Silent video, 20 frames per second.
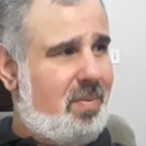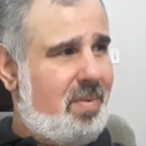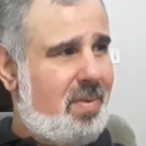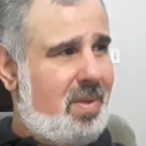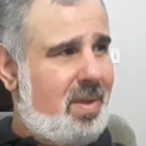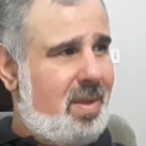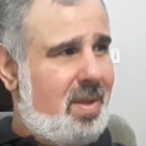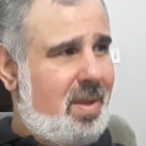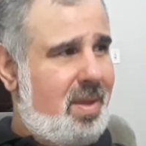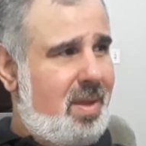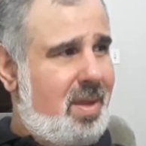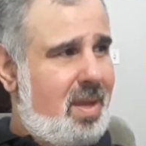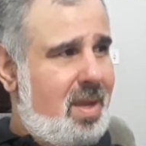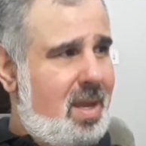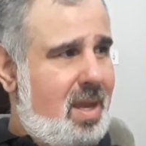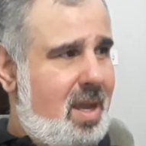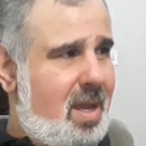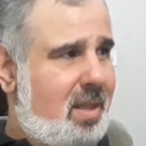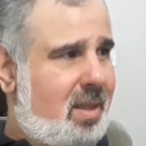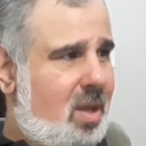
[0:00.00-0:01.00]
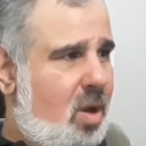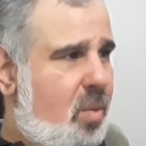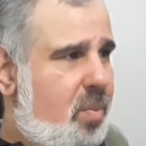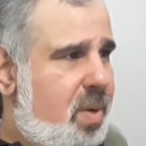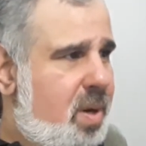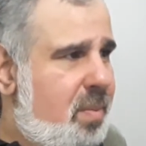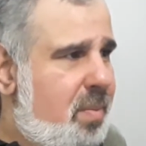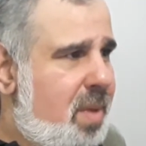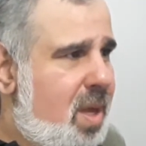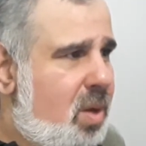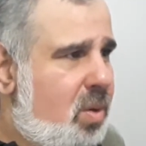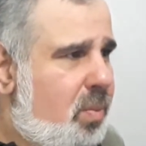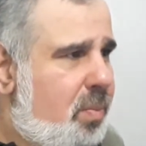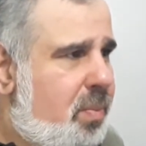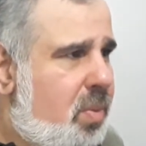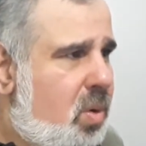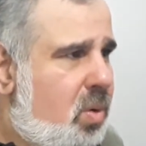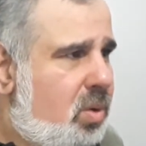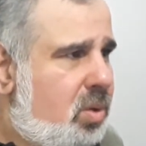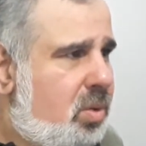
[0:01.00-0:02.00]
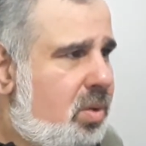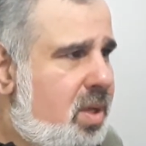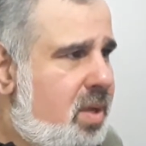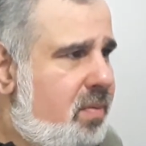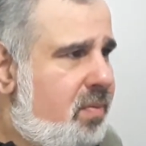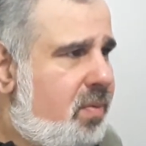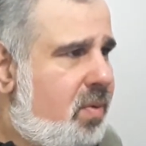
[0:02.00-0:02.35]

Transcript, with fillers: Sim. Então, é o primeiro ponto que